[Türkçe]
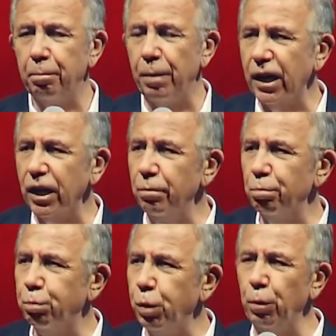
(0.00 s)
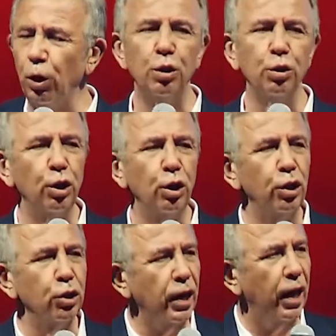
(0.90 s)
Bakın bu
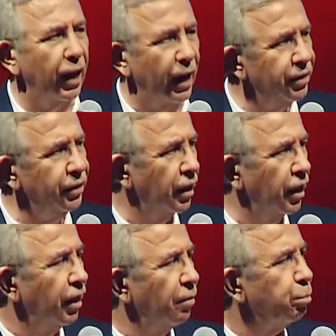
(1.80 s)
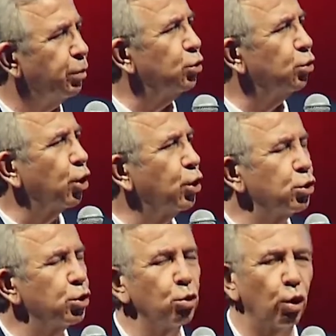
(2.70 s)
bulunduğunuz alan
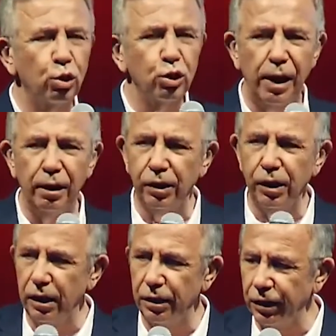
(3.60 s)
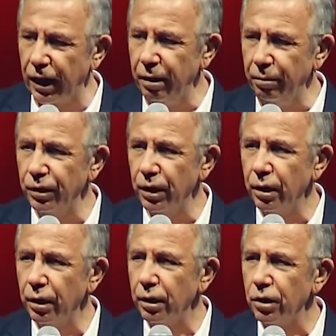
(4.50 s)
1936 yılında
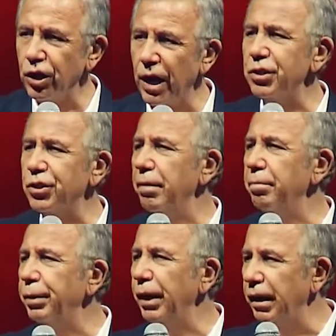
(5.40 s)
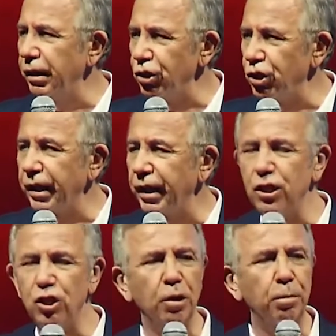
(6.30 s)
Jansen planınca
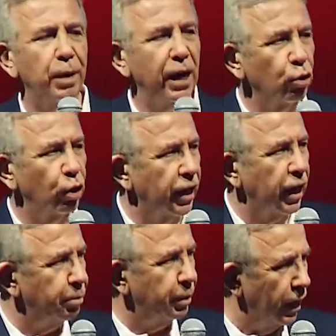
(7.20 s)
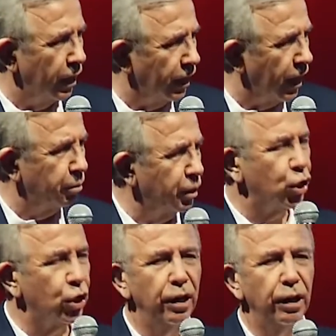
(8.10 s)
Gençlik Parkı olarak
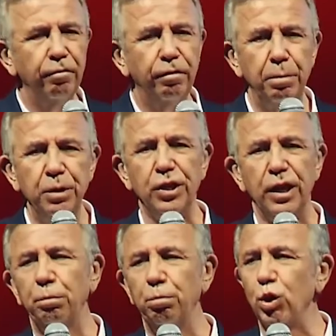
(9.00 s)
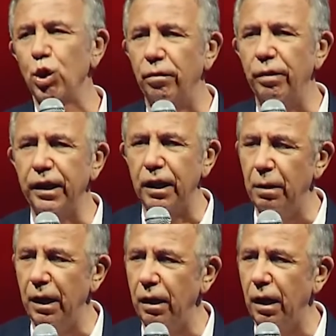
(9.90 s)
planlanmış ve bizzat Mustafa
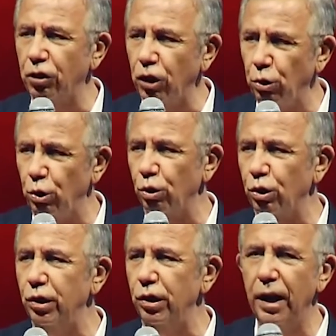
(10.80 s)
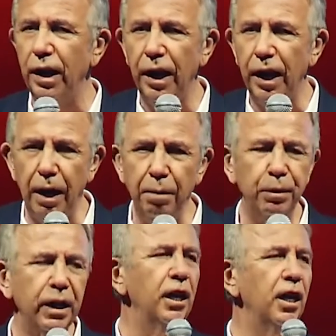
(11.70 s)
Kemal Atatürk'ün
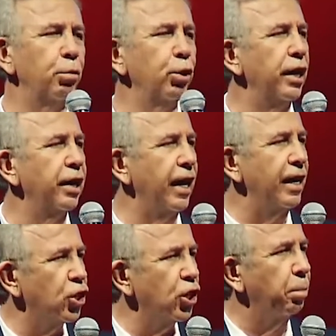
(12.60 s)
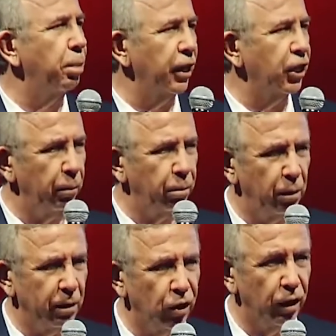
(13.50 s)
emriyle buraya Gençlik Parkı
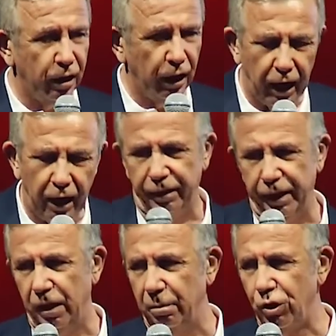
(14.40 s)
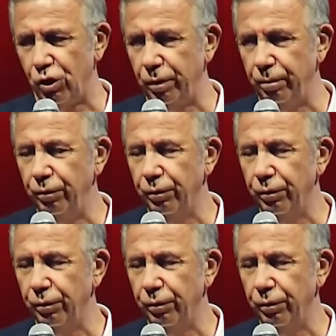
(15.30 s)
yapılmasını karar verilmiş.